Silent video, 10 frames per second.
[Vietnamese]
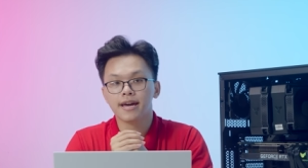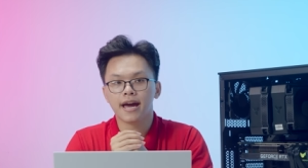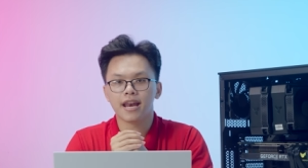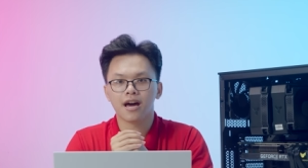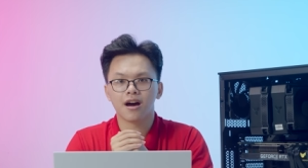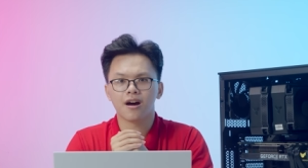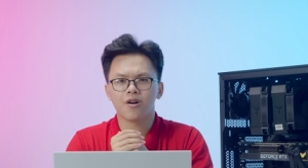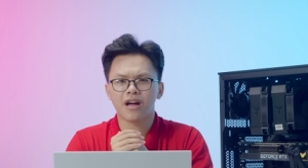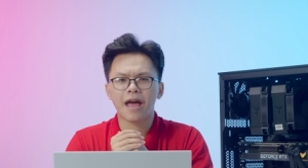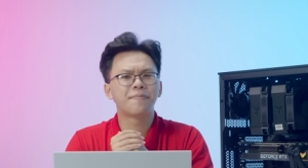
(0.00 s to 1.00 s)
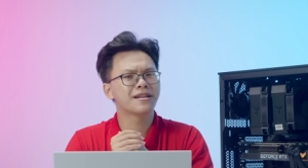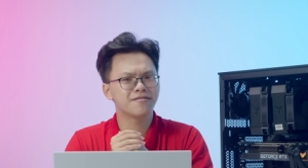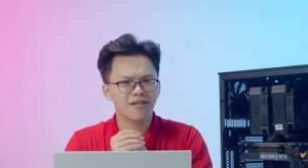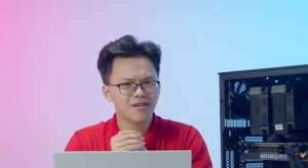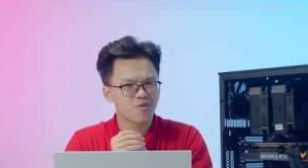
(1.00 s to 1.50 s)
hay là Epic
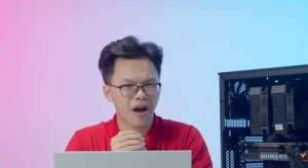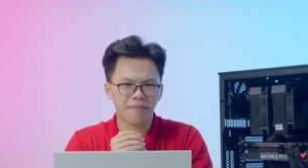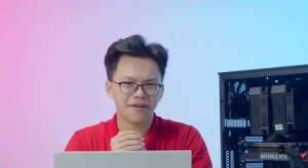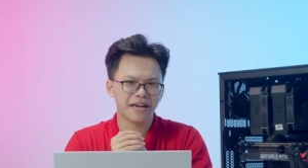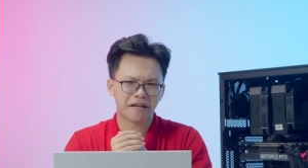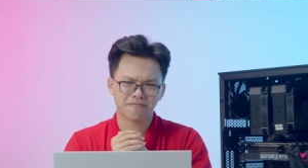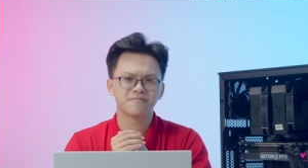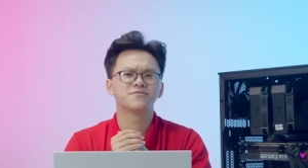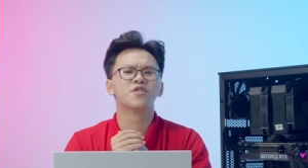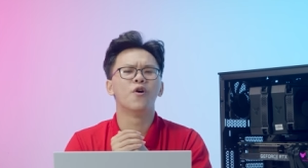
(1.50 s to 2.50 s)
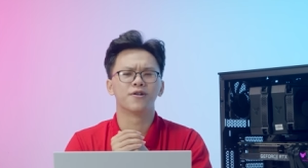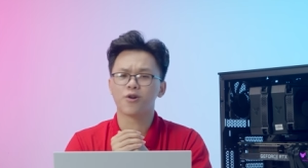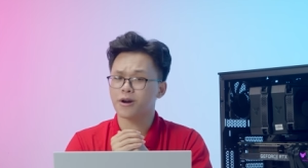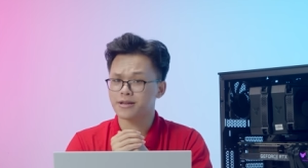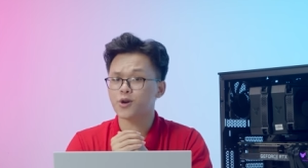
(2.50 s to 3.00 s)
nữa của a em đê. Trời,
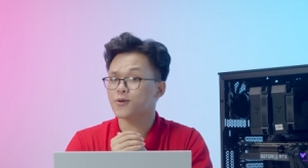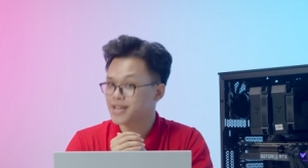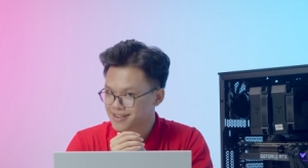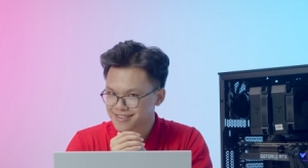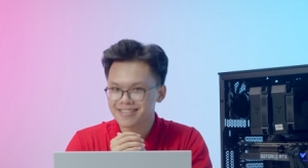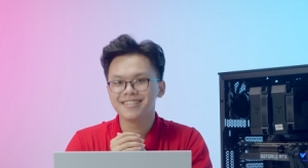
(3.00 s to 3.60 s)
con đấy cho nó chất.